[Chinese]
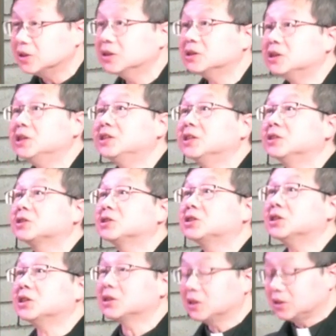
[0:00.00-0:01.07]
第一件事
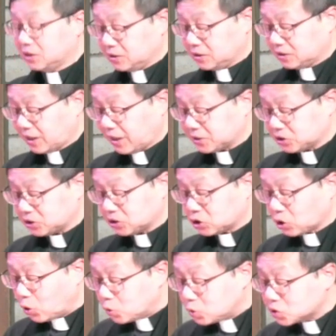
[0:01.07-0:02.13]
情，他是
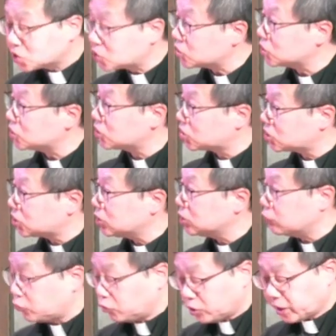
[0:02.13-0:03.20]
同时赐
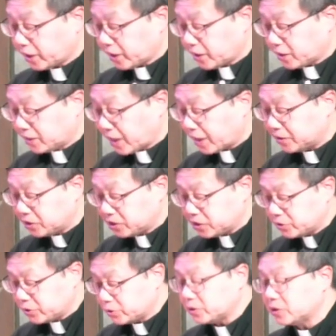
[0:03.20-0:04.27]
福给男的、
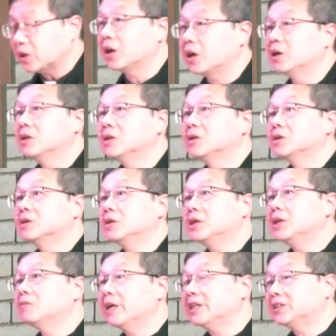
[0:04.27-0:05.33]
女的；另
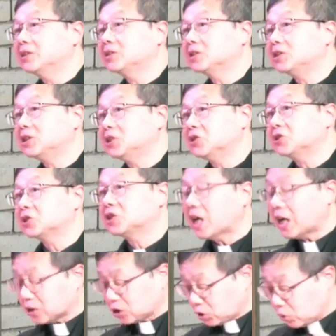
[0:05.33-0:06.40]
外一件事情，就是
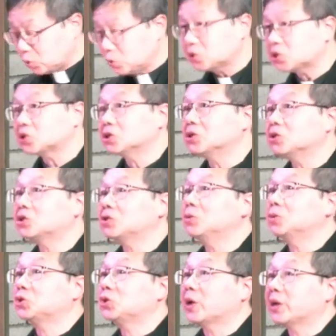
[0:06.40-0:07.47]
他同时授
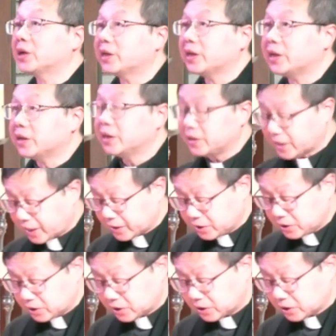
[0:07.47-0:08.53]
权给男
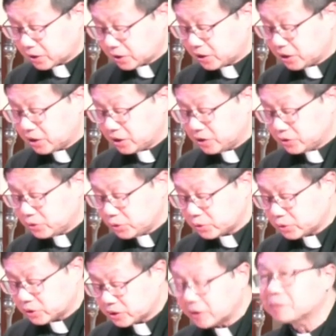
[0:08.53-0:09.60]
的和女
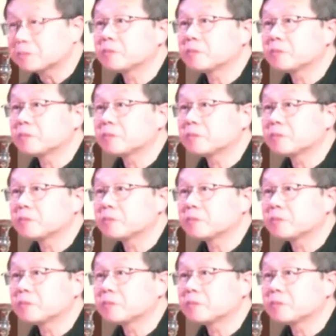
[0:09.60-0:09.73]
的。